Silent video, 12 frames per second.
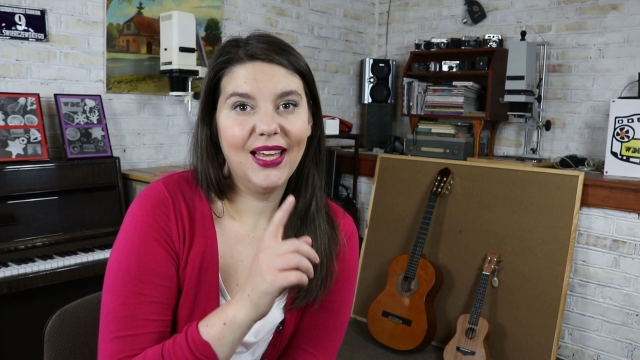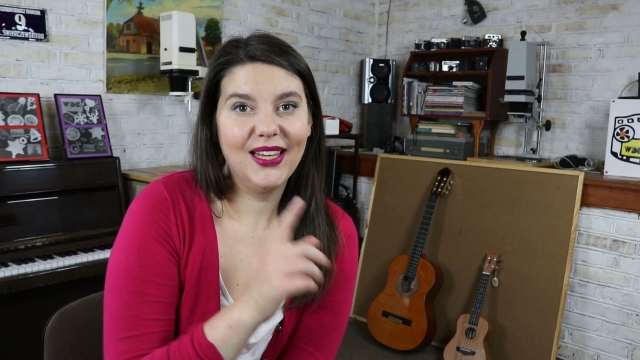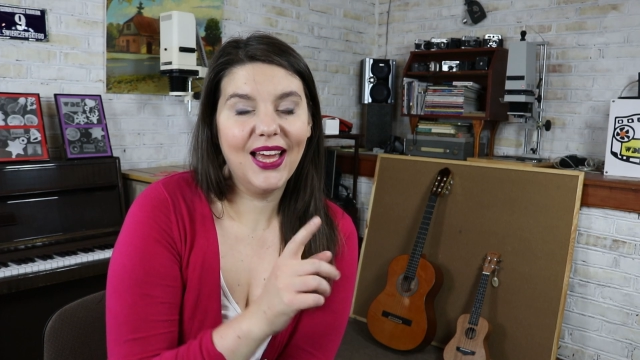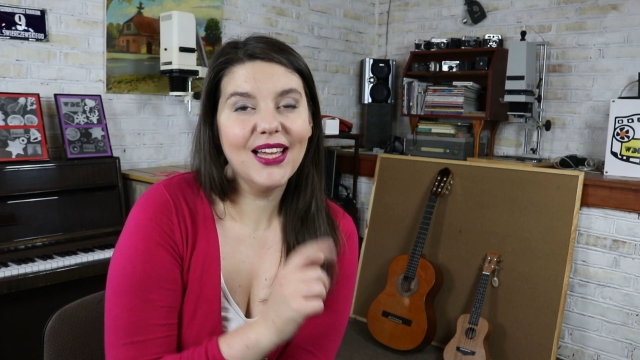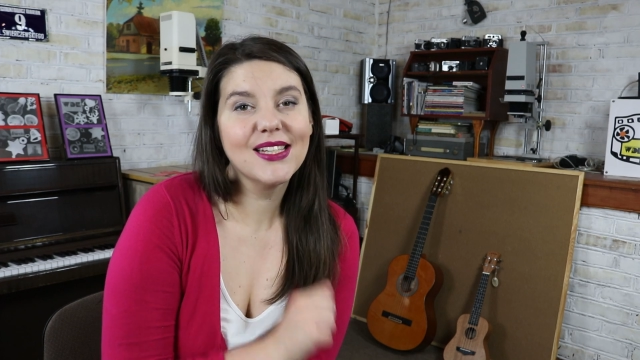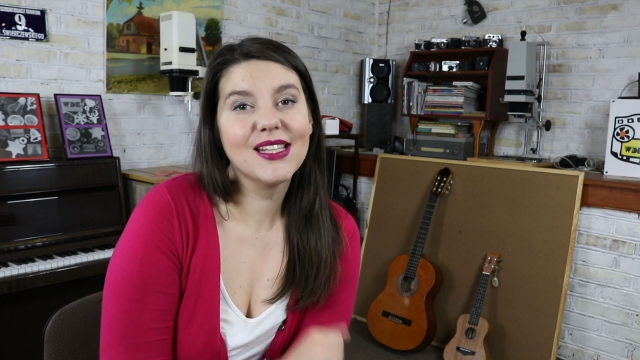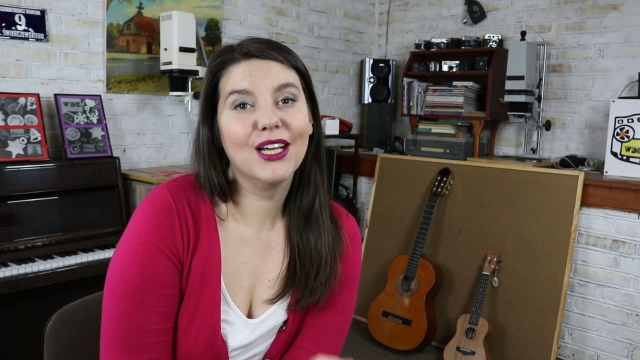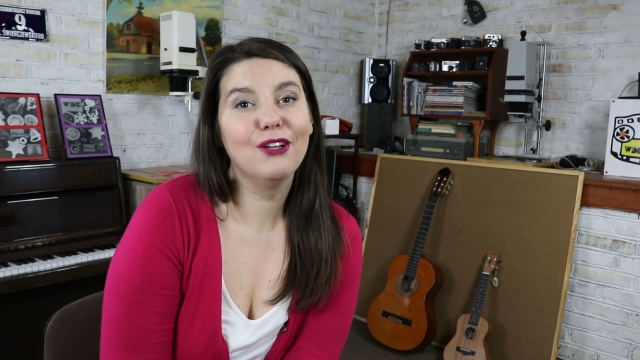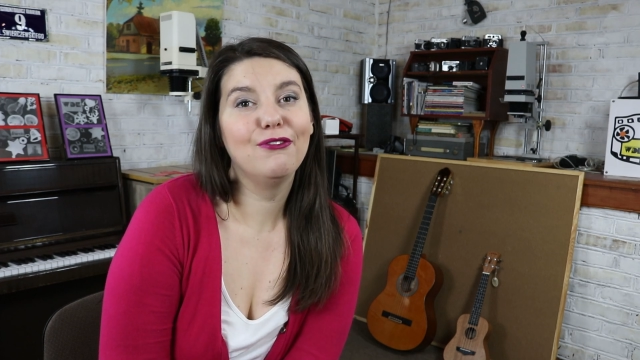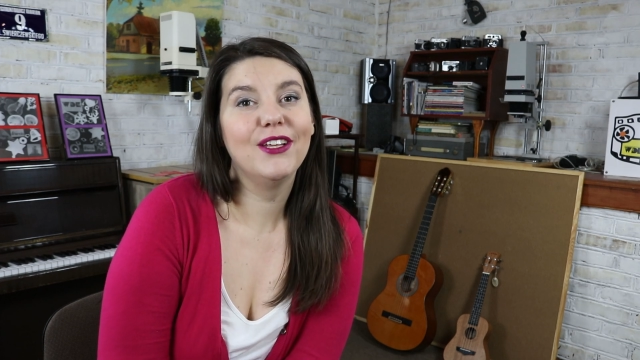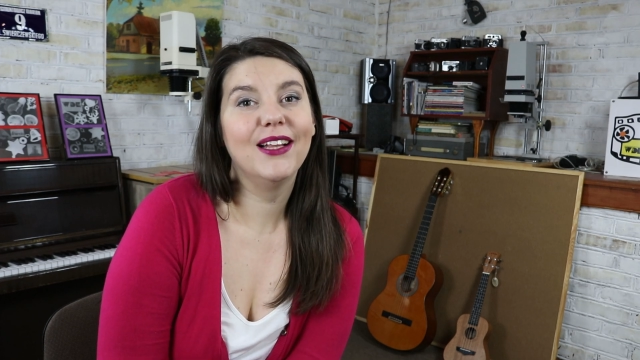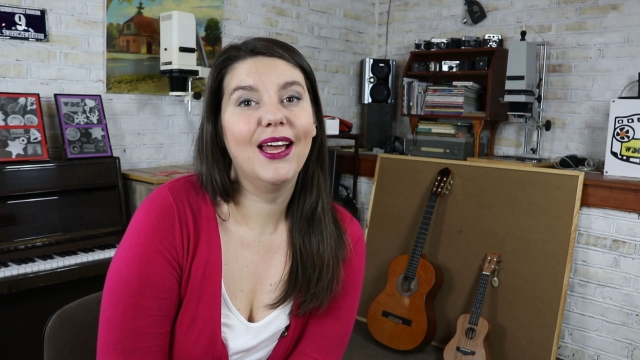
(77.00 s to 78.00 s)
Ja je za
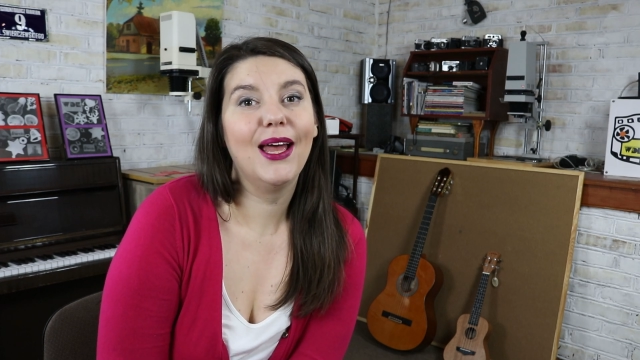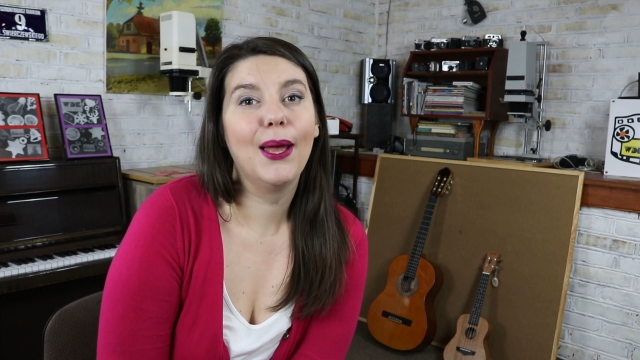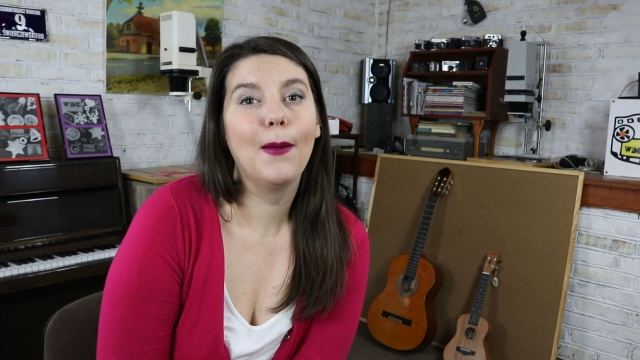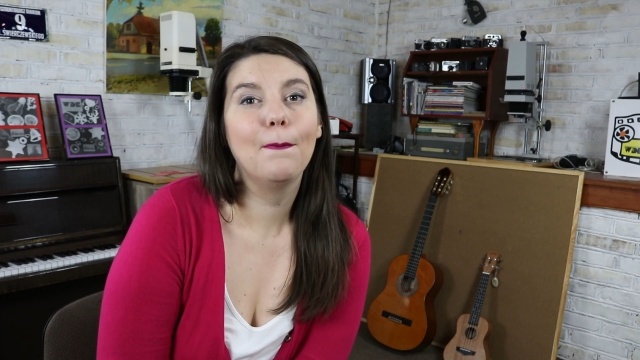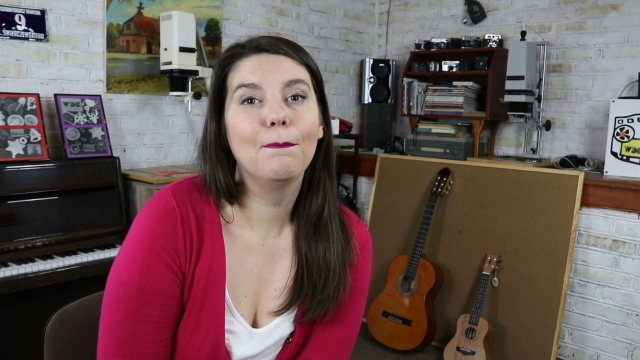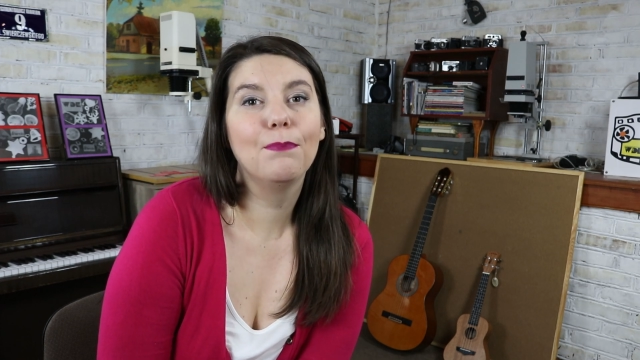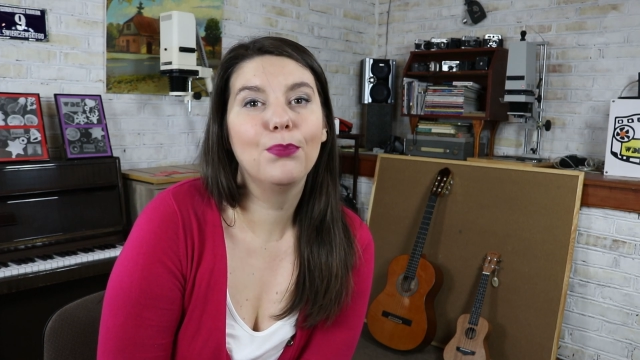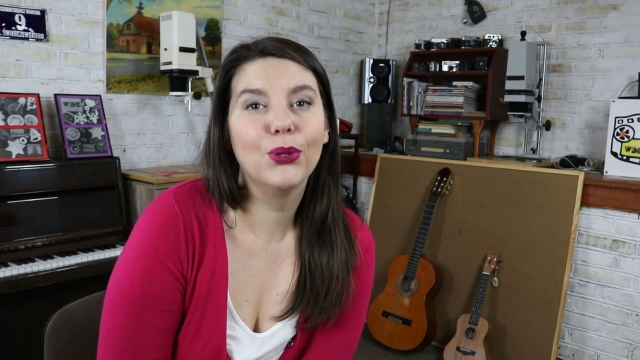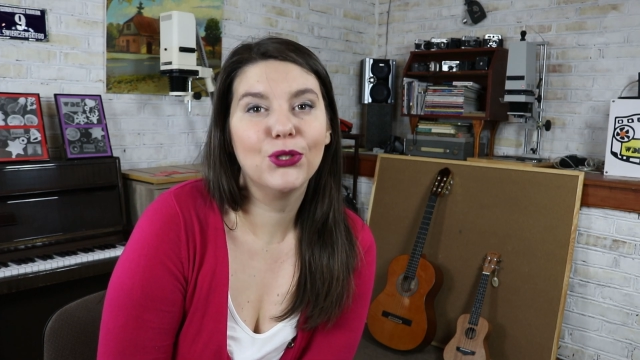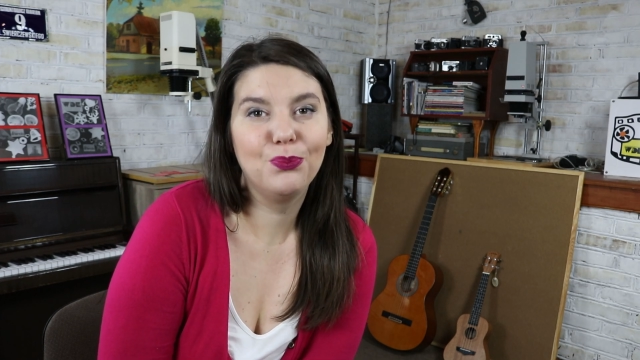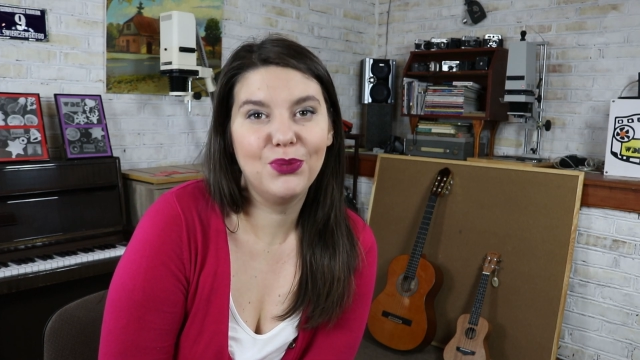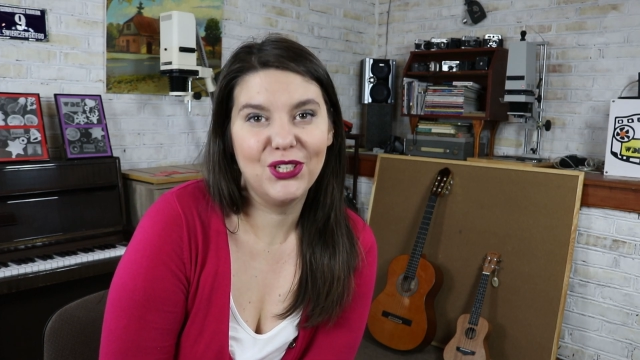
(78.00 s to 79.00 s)
chwilę
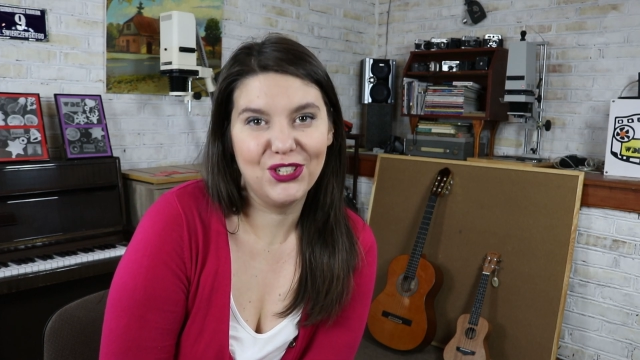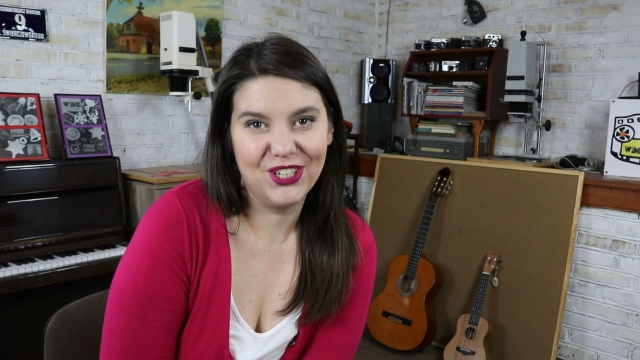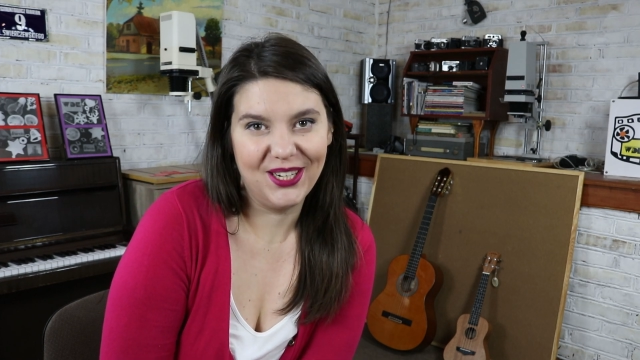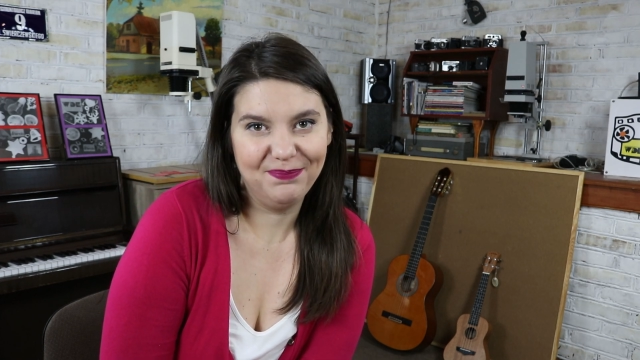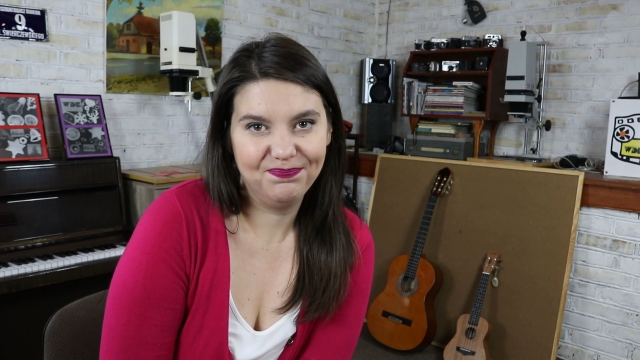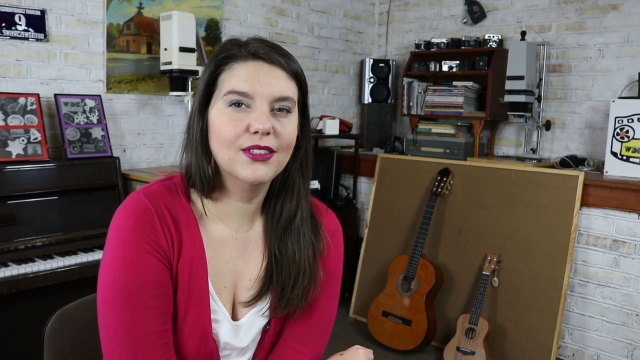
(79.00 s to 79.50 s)
podpiszę.